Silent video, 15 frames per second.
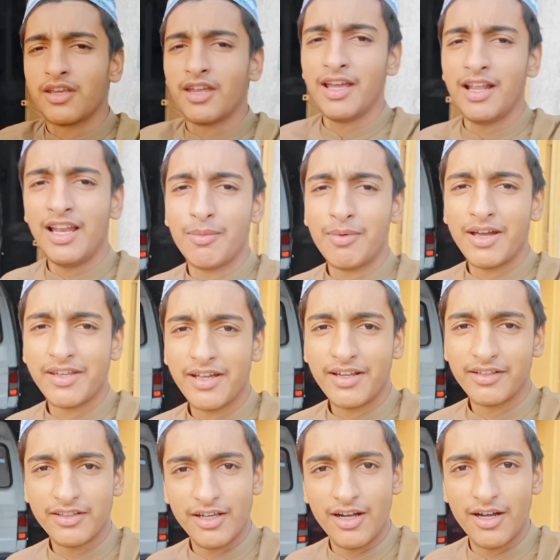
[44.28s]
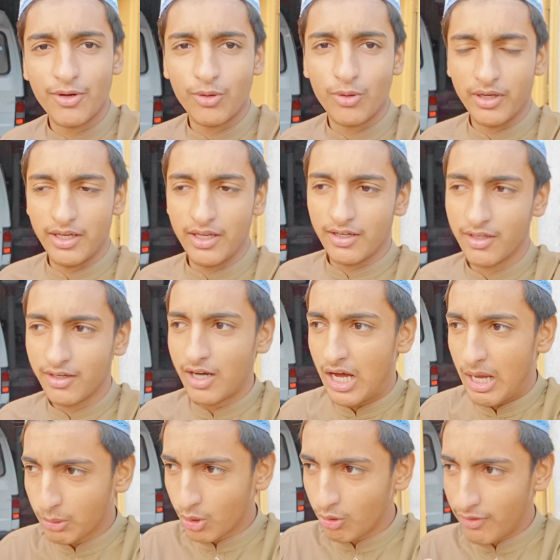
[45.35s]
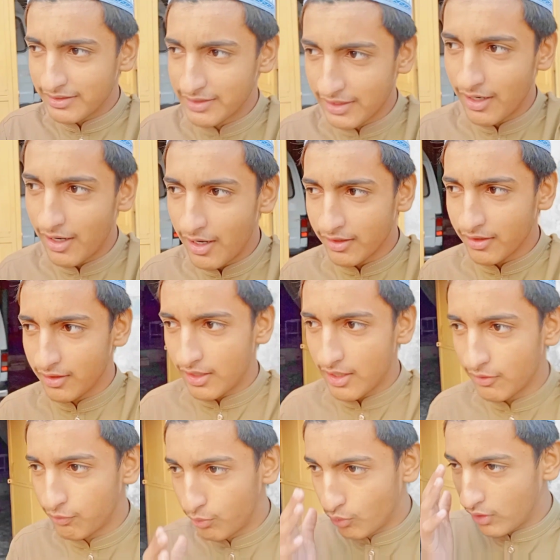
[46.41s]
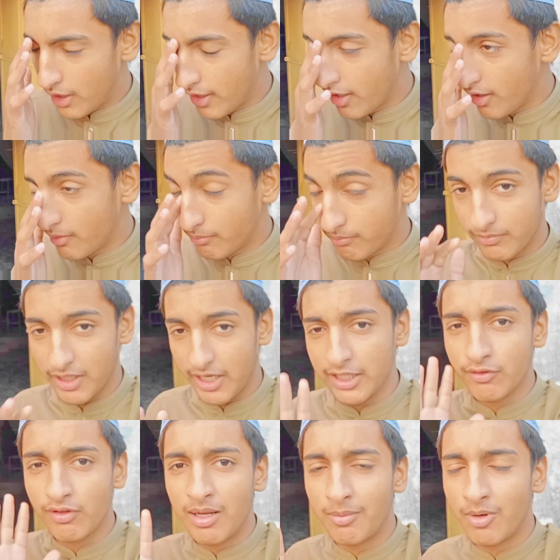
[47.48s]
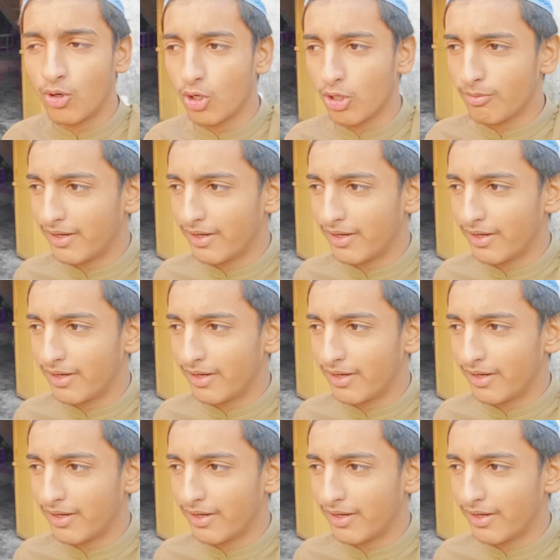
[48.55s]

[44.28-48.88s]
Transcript: ये लें भाई जान तैयार हो गए हैं आपको आवाज़ें आ रही हैं यार पूरा ना ईद वाला माहौल